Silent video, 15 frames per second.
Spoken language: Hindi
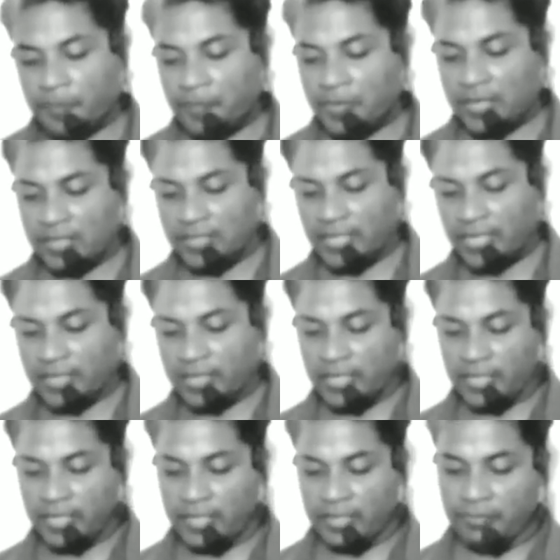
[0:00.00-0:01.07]
मर जाते
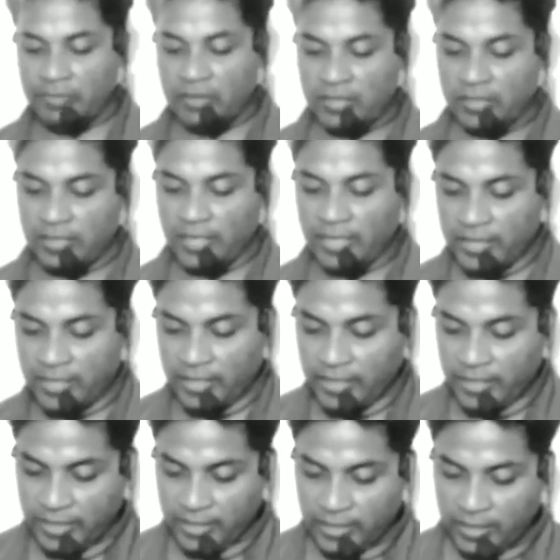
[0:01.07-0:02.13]
हैं मिट जाते
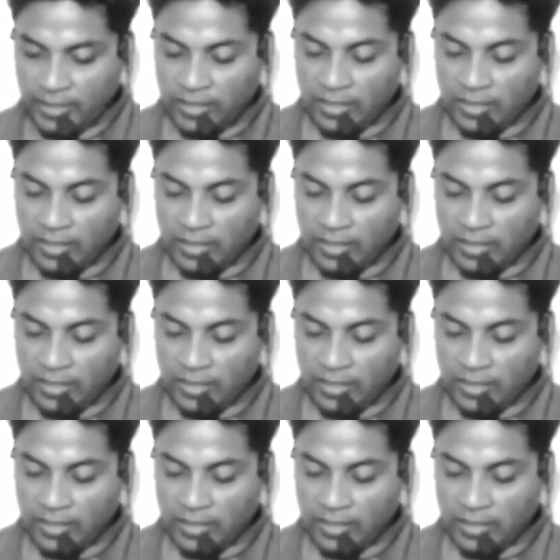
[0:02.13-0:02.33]
हैं